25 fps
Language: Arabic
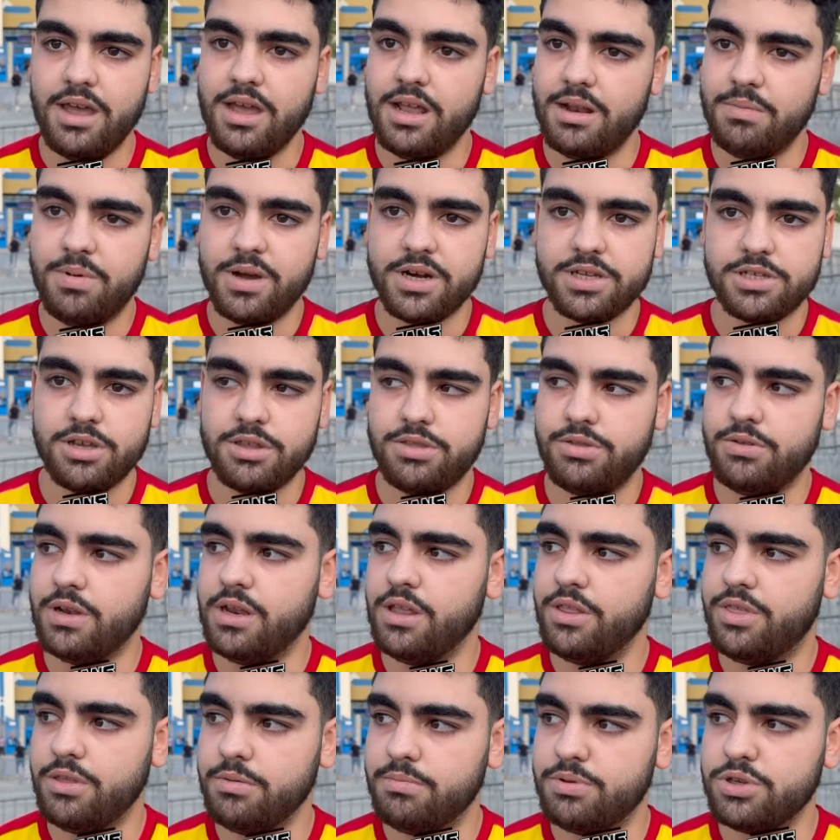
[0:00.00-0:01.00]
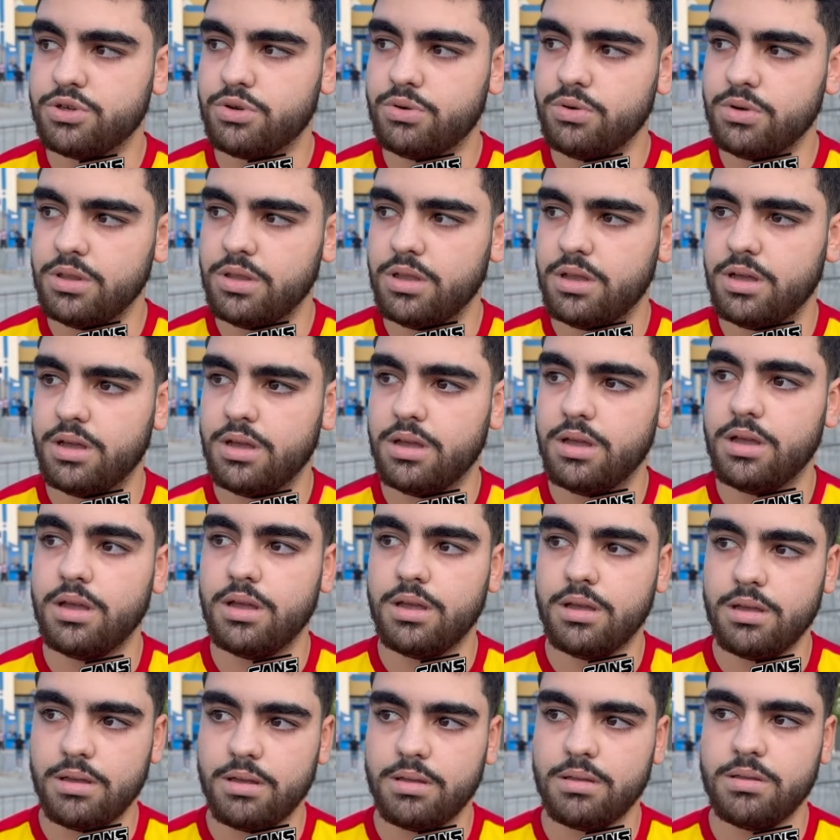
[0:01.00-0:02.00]
هي برشا الثلاثي باش يكون
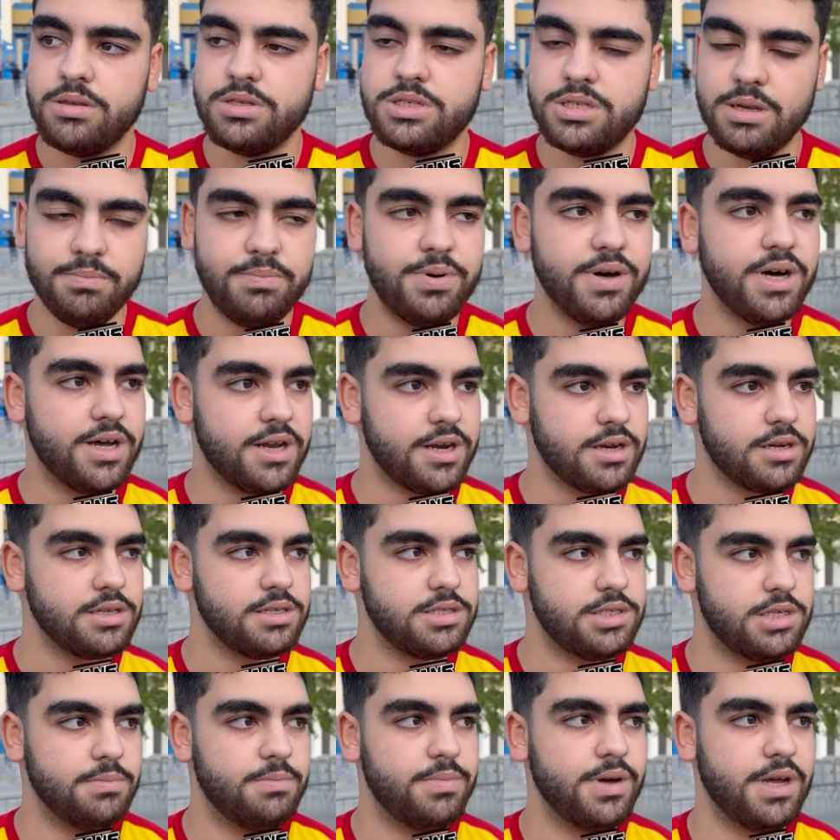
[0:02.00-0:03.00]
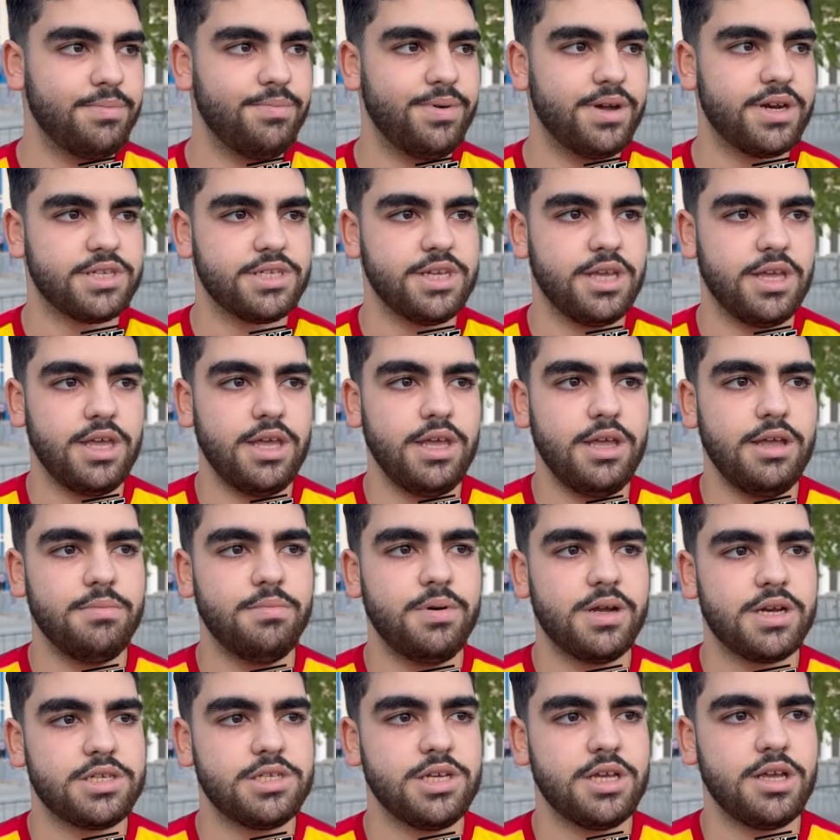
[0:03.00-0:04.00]
آه، جبار جبار برشا هي
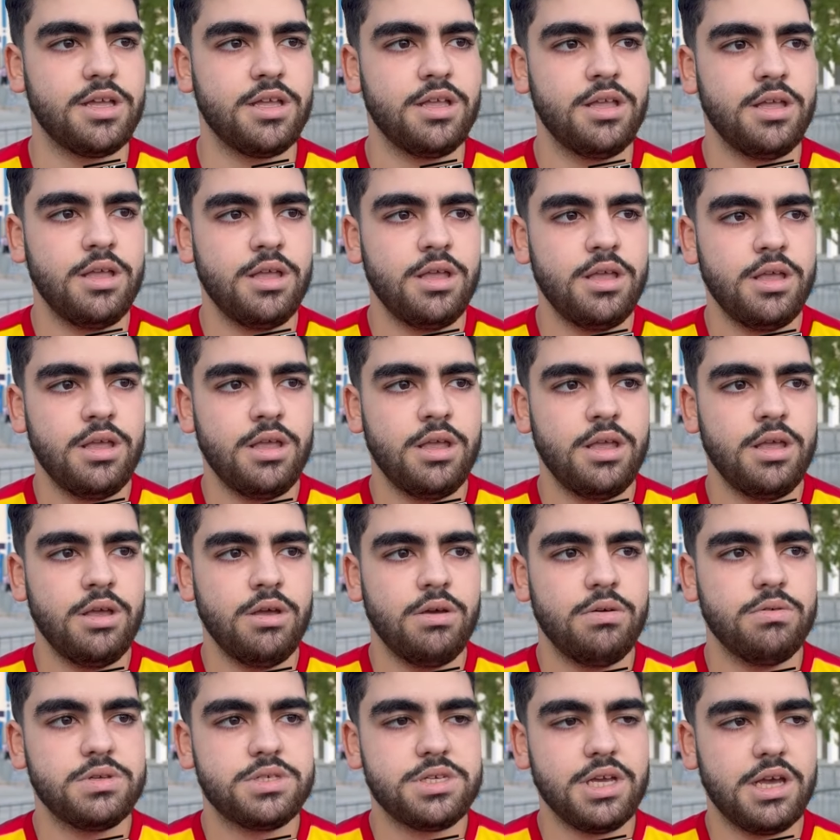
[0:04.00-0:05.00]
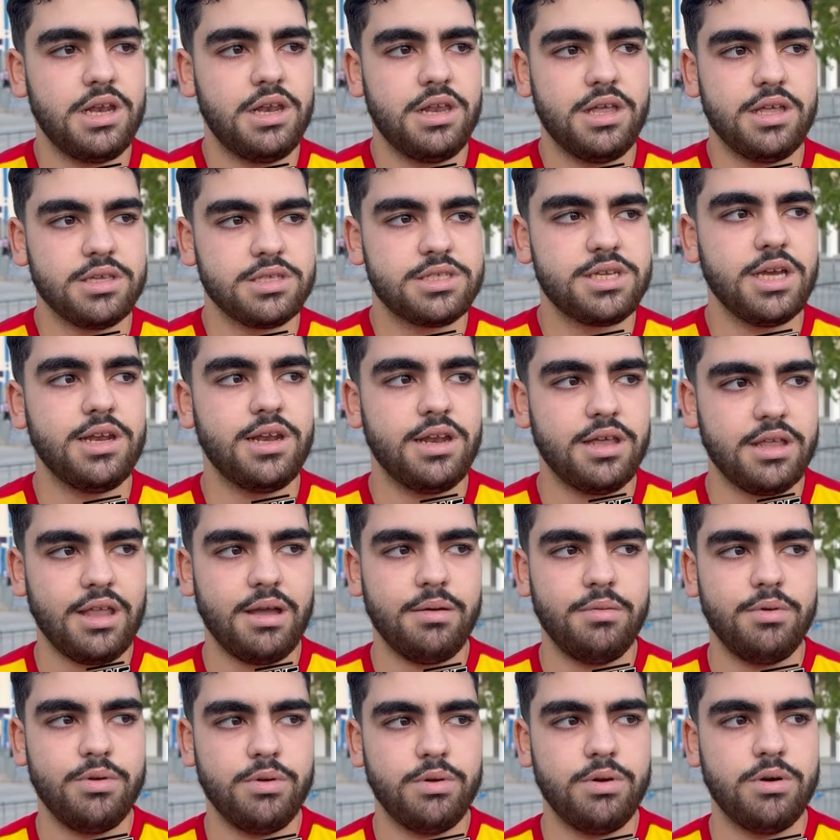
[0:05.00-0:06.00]
برشا ان شاء الله ان شاء الله
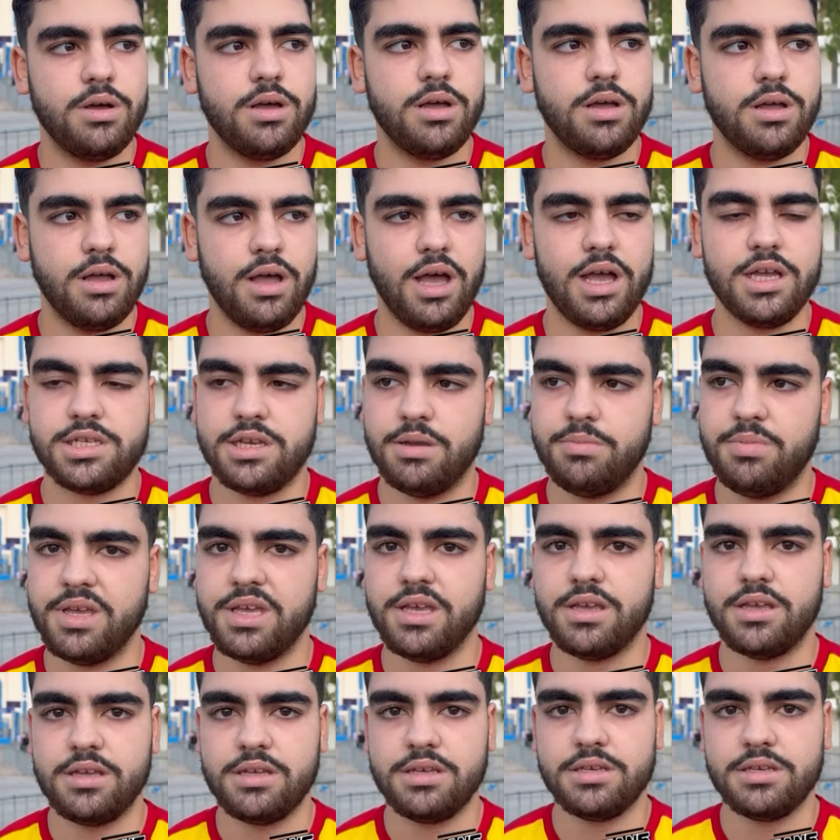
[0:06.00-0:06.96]
نعملوا آه، حاجه باهيه